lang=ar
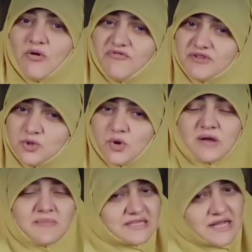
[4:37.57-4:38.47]
غرفه
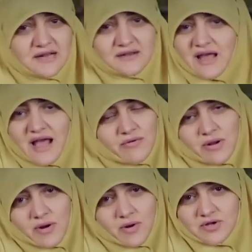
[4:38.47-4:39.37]
زوجك مثلا لا
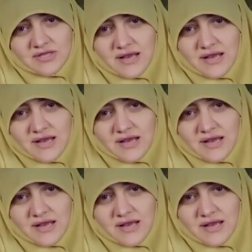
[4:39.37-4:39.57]
حول ولا قوه